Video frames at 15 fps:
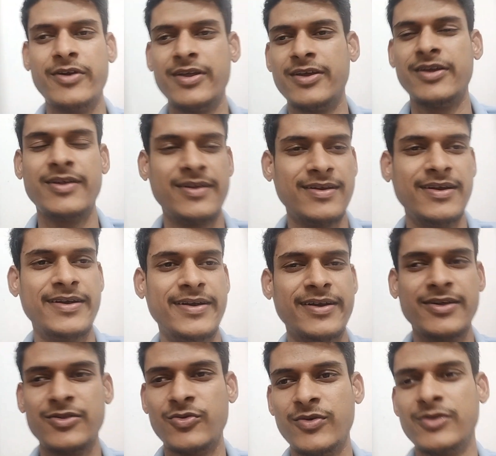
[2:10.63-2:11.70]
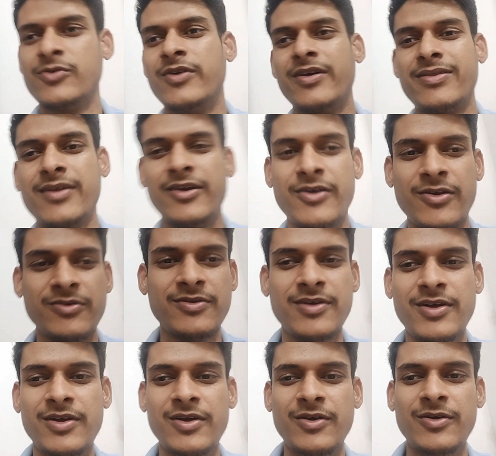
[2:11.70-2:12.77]
कोडिंग ये रिलेटेड है तो वही थोड़ा सीख रहा
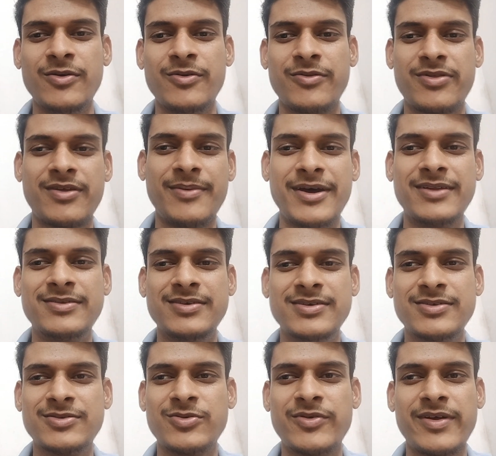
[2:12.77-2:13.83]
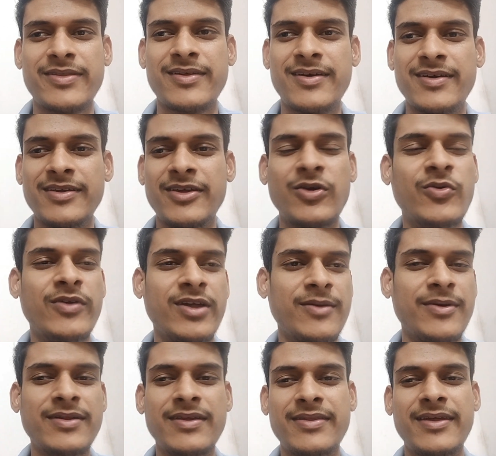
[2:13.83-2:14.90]
हूँ उसके बाद थोड़ा सा ये
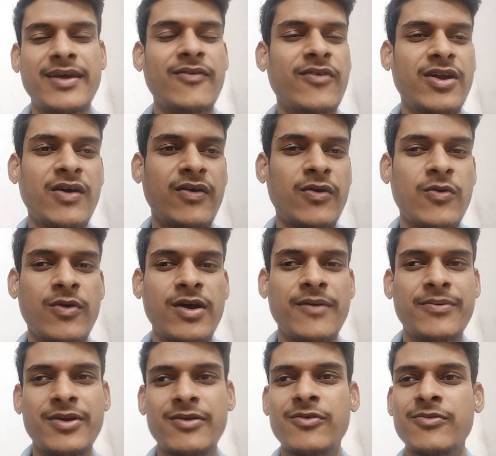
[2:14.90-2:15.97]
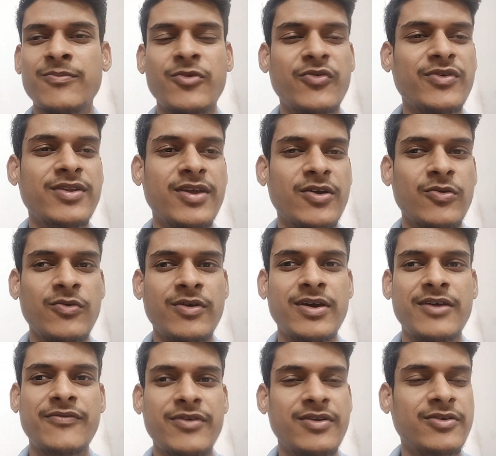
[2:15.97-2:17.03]
होने के बाद जैसे एक वन आवर होगा फिर कोई मूवी देख
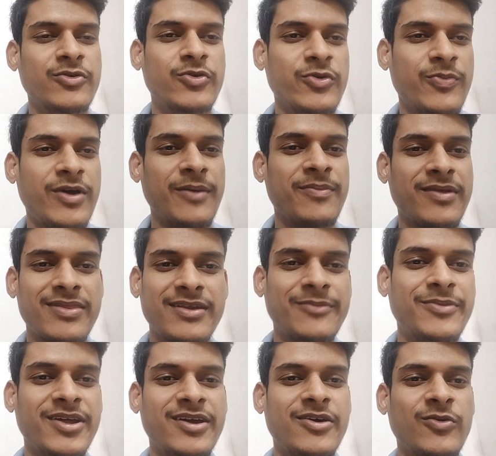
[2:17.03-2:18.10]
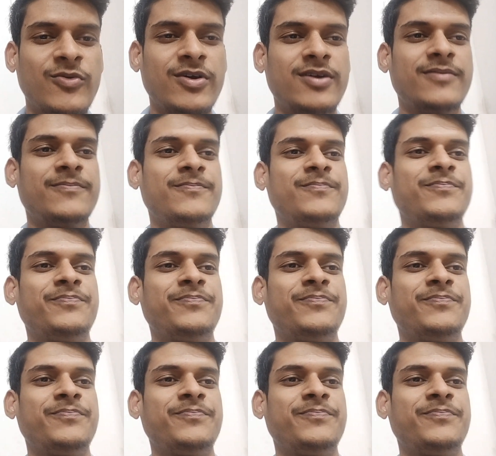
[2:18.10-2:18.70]
लूँगा या फिर यूट्यूब का अपना स्क्रिप्टिंग करूँगा